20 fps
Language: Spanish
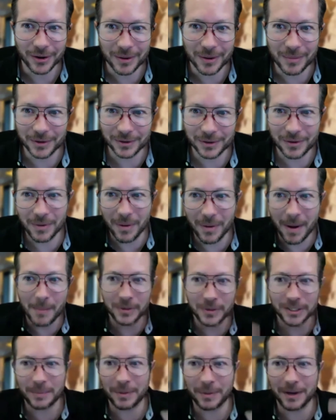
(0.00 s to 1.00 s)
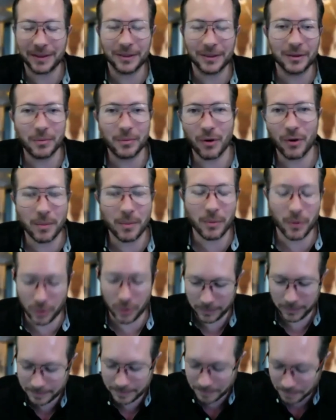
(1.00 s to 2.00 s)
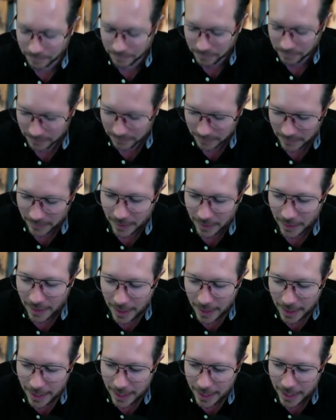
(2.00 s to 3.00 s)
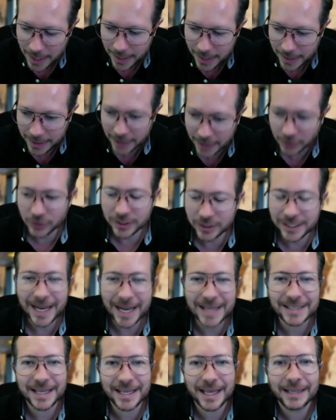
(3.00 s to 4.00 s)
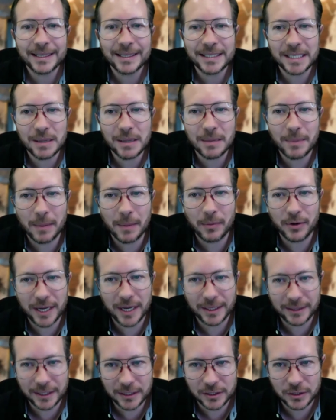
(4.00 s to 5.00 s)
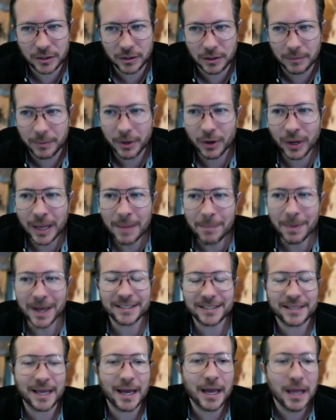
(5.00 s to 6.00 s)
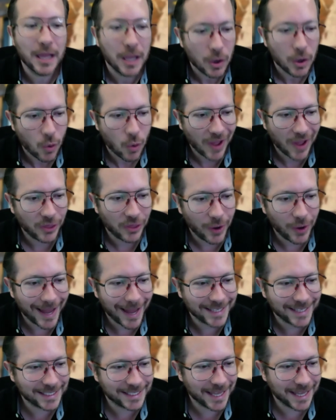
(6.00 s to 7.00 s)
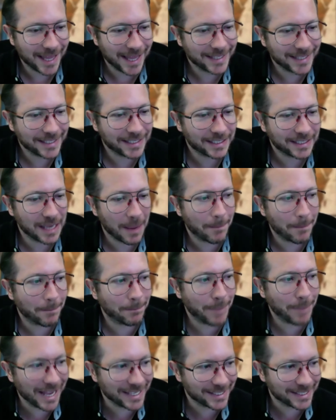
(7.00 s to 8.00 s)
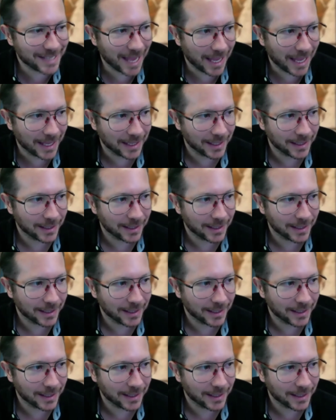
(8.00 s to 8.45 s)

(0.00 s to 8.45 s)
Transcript: ¿Cómo, ¿Cómo vamos aprendiendo poco a poco? Y entonces la ansiedad te sirve para poner atención. Pero ¿qué pasa cuando la ansiedad se pasa?